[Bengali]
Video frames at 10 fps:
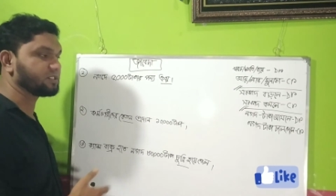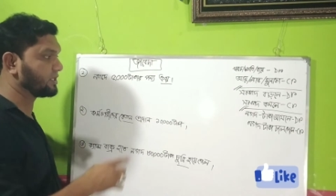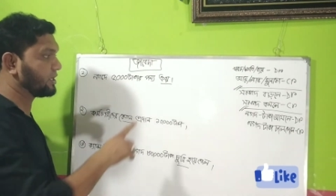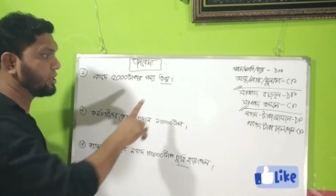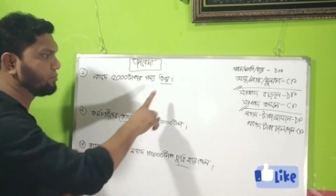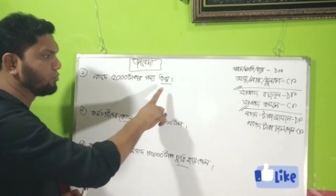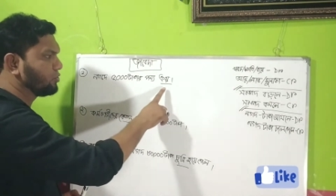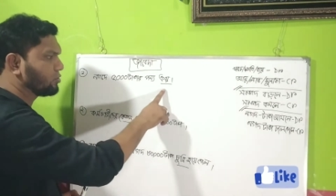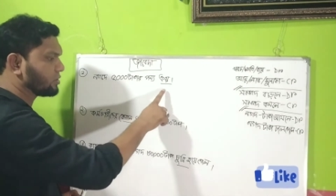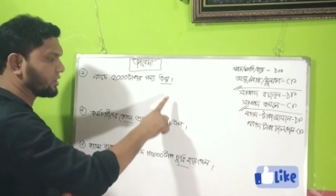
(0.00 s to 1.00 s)
যে এই মূল
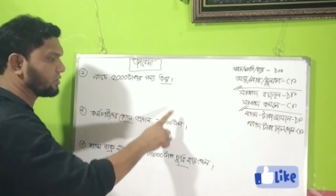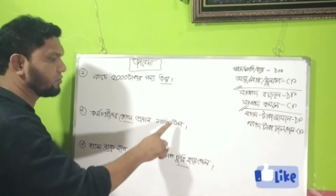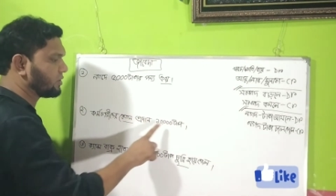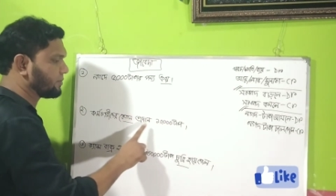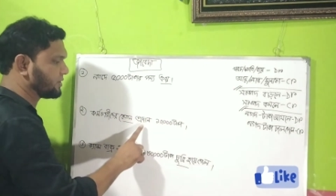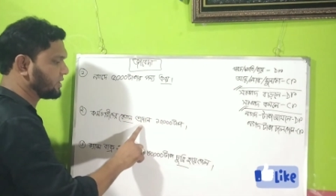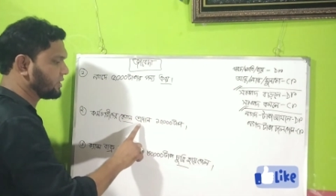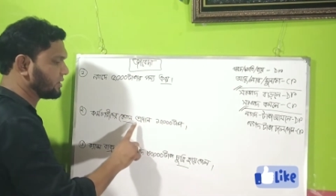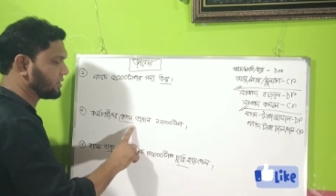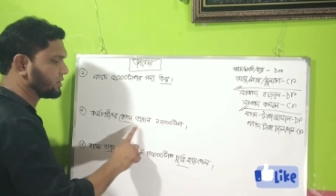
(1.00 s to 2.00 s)
কথাগুলো আমাদের
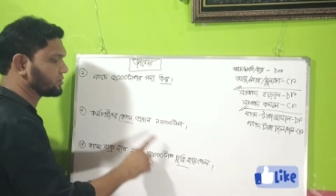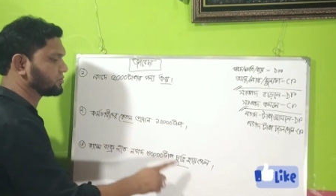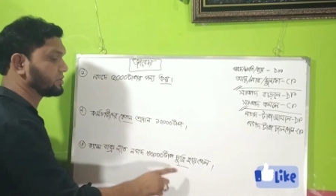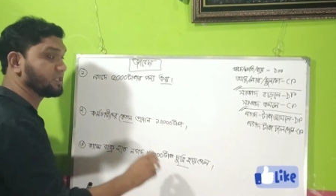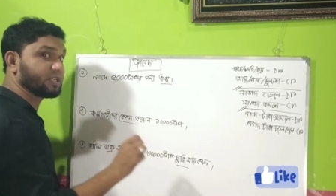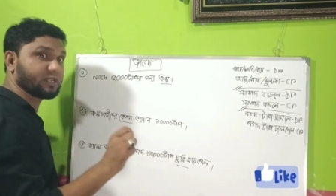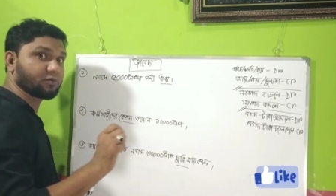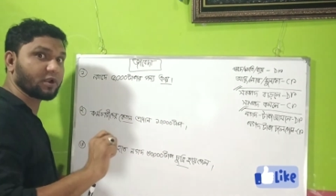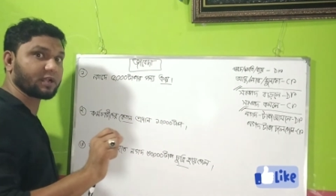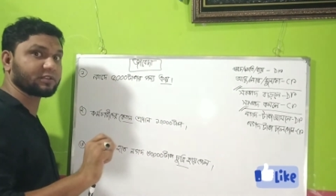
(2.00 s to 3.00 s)
একটু ইন্ডিকেট
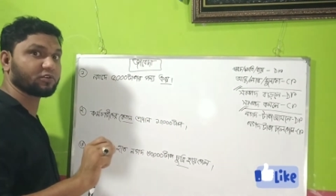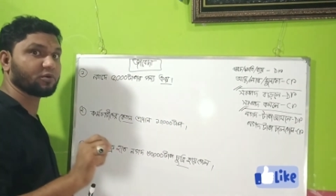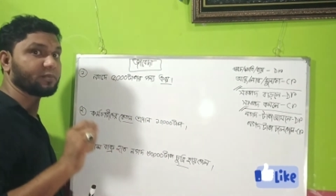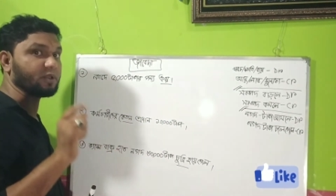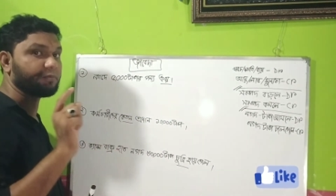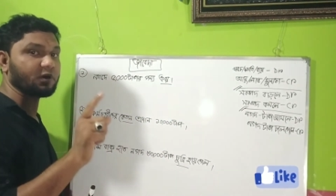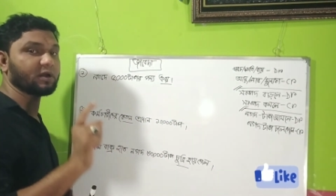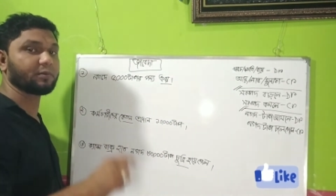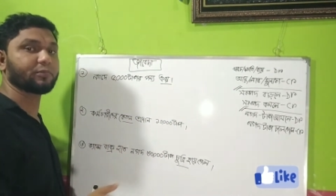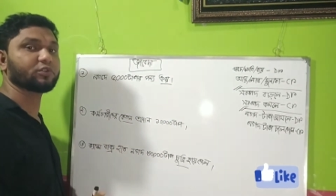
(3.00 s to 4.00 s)
করে রাখতে হবে বা
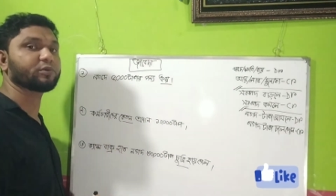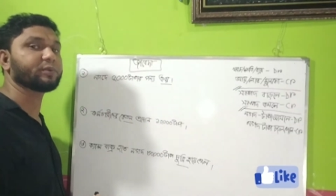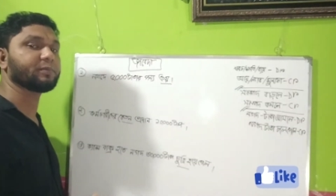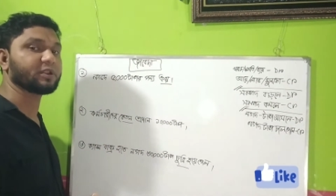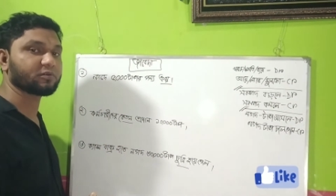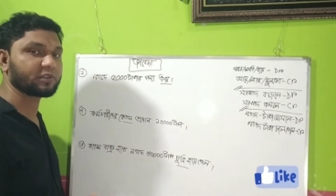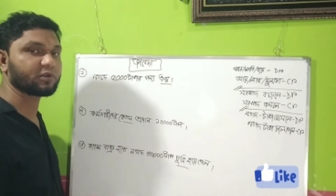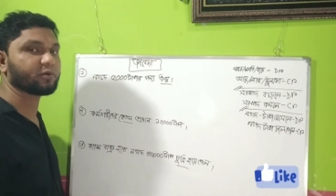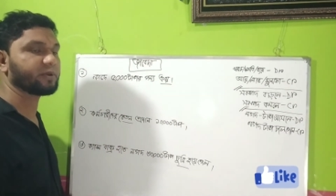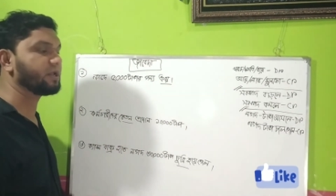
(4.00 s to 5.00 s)
প্রথমেই বের করতে
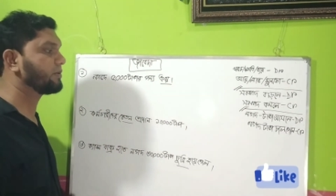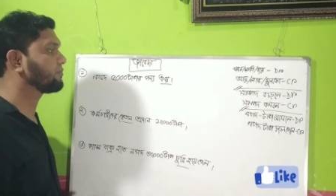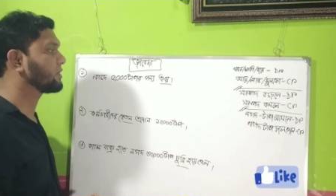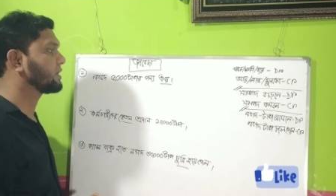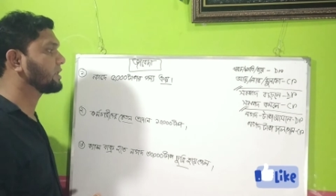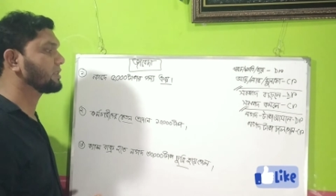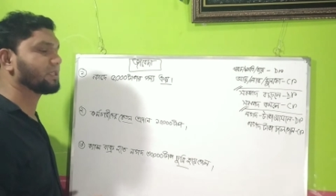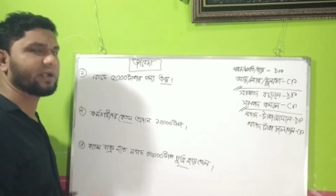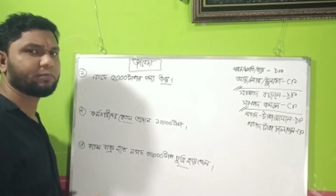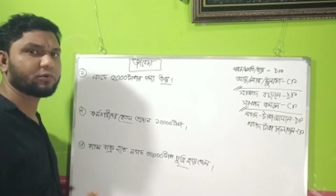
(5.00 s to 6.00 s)
হবে
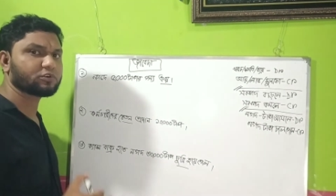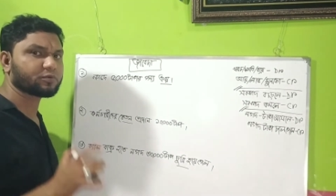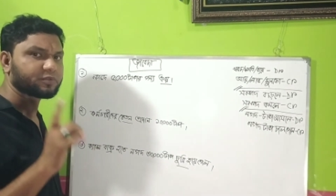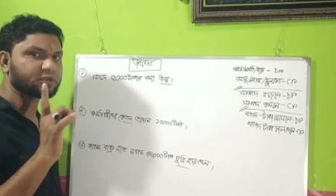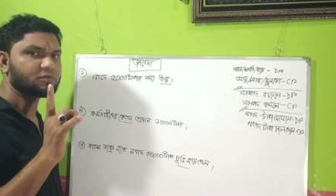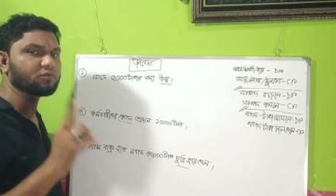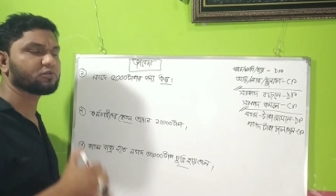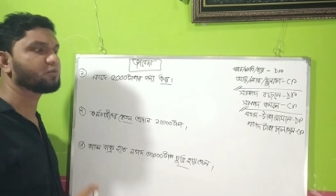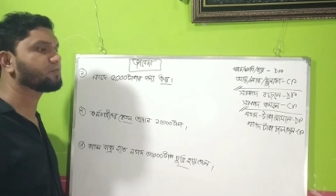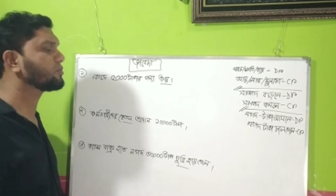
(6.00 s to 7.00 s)
তারপর সব থেকে
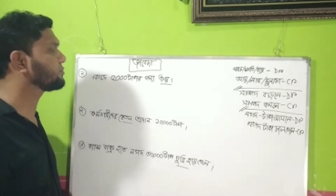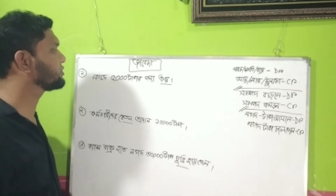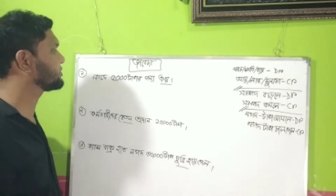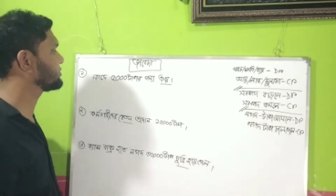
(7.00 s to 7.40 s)
গুরুত্বপূর্ণ বিষয়